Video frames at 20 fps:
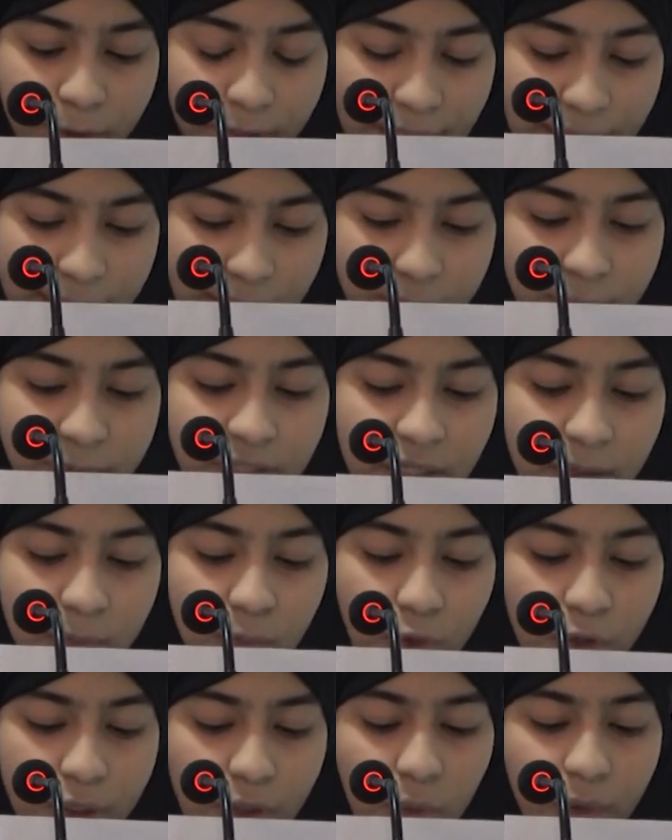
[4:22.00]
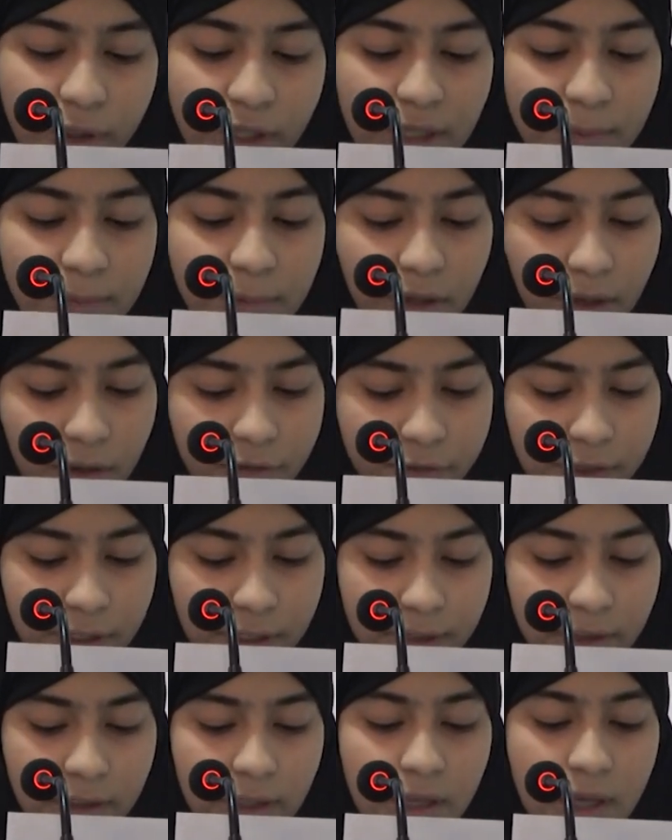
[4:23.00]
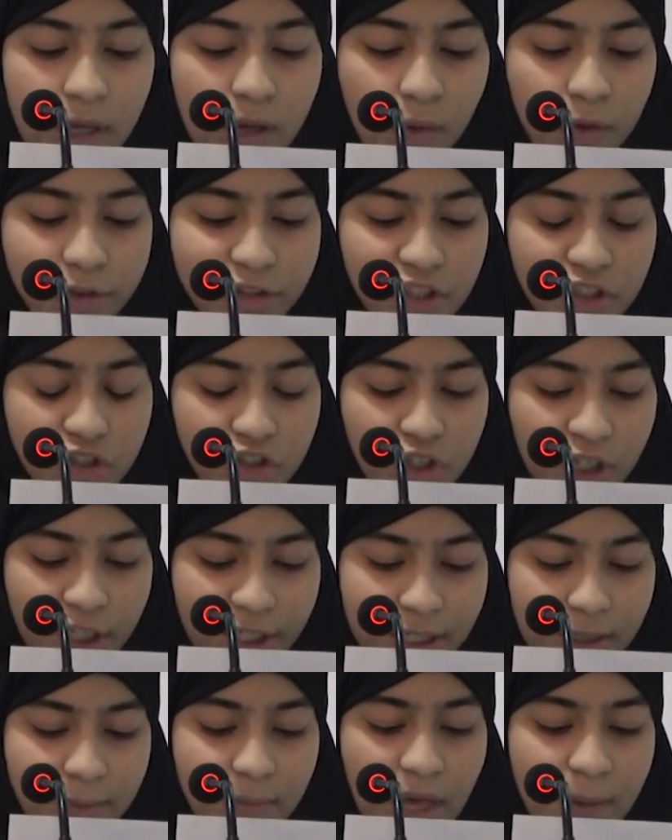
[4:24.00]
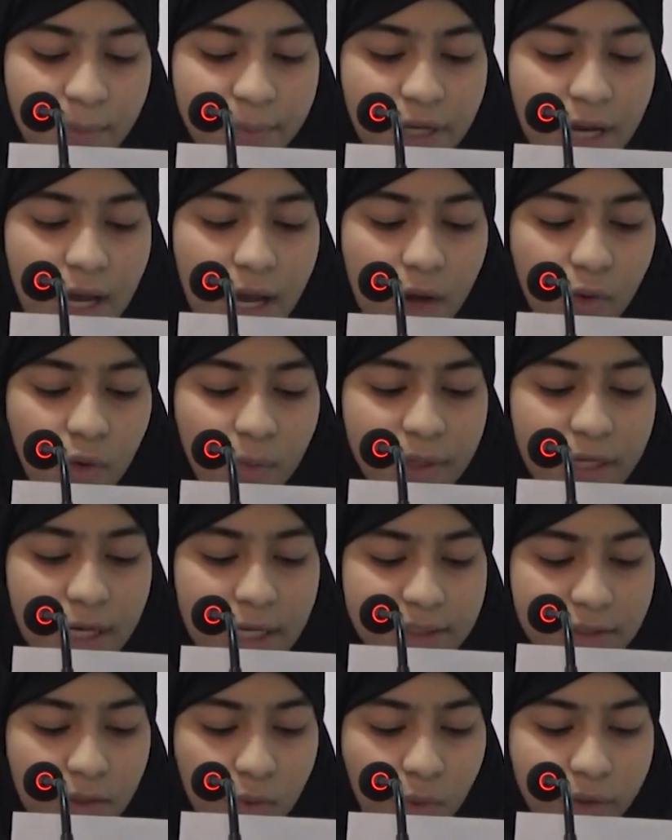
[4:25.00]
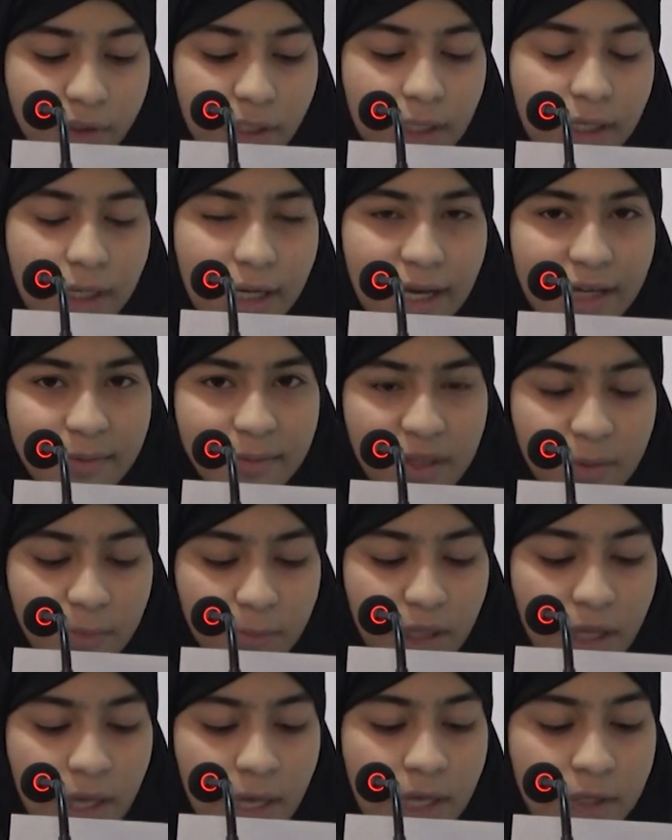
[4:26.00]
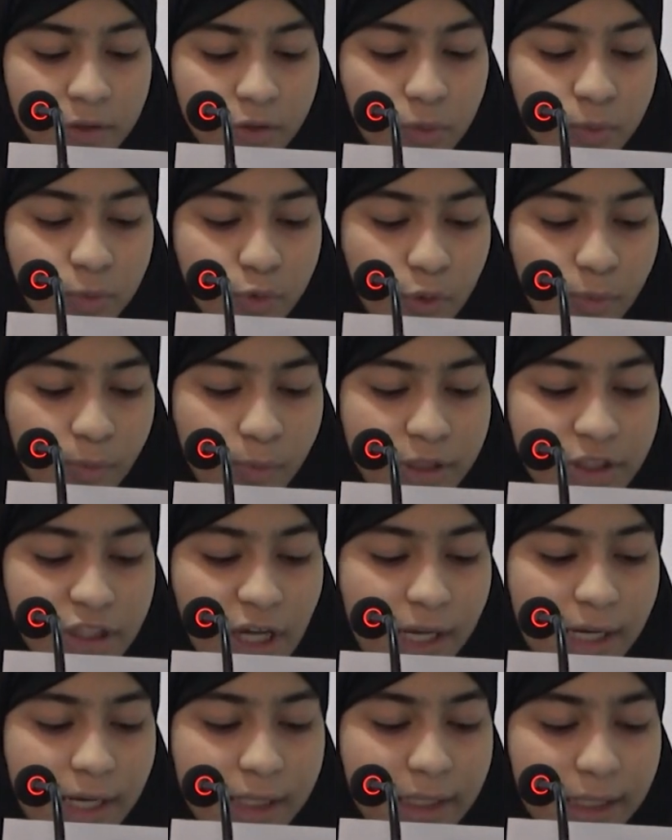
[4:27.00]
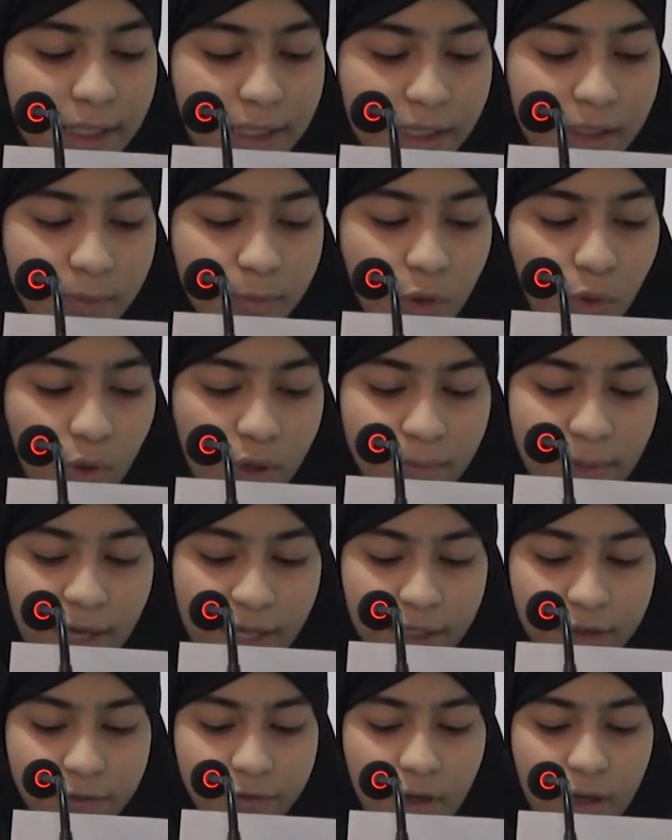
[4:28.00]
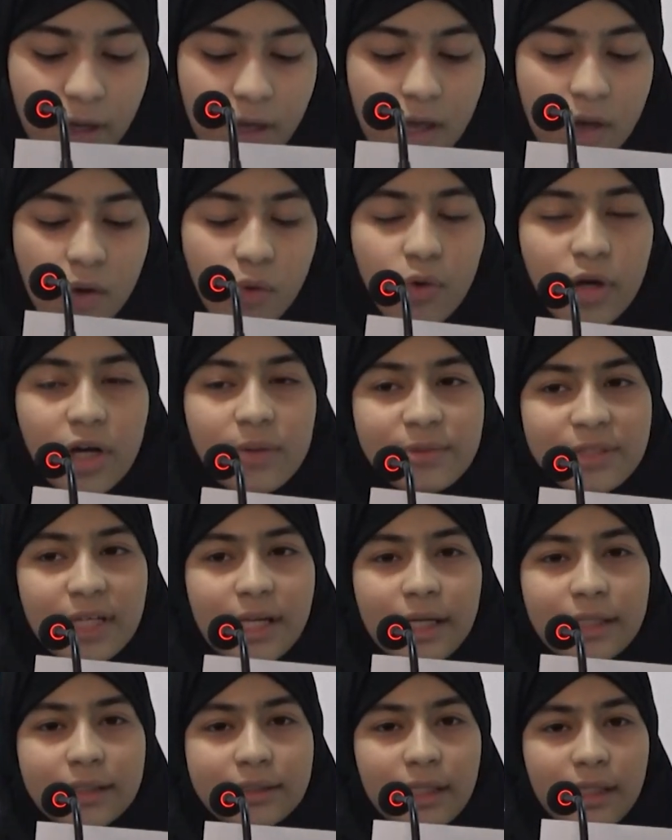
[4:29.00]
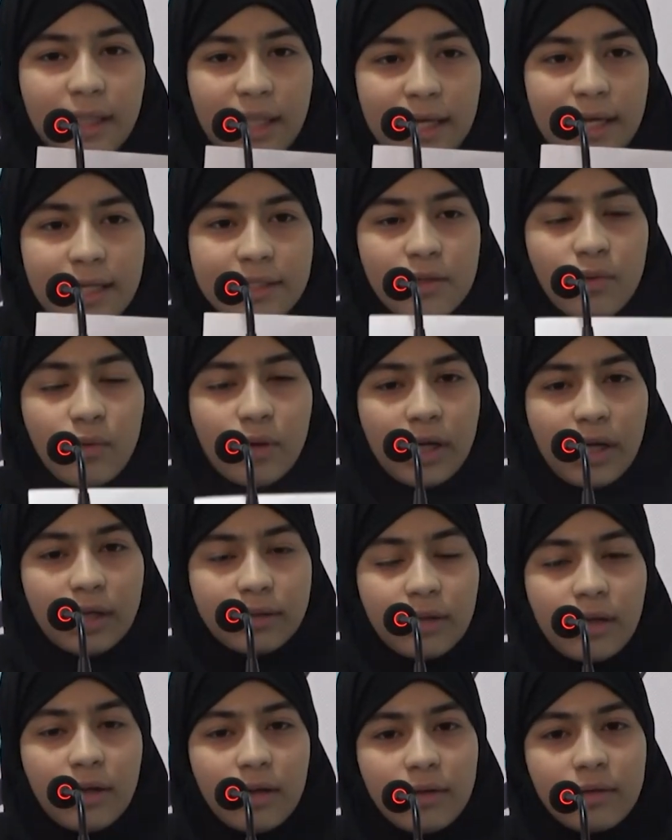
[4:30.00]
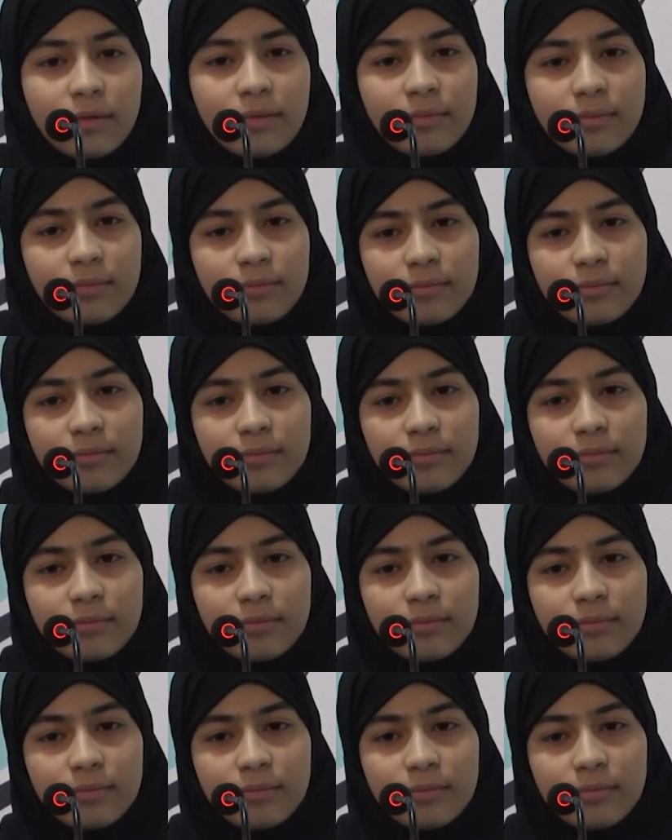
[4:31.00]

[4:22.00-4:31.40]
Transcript: كرمهم وذوقهم الرفيع وتشجيعهم أبناء وبنات الوطن الحبيب دمتم مشعلا للعلم والمعرفة ورمزا للتضحية والعطاء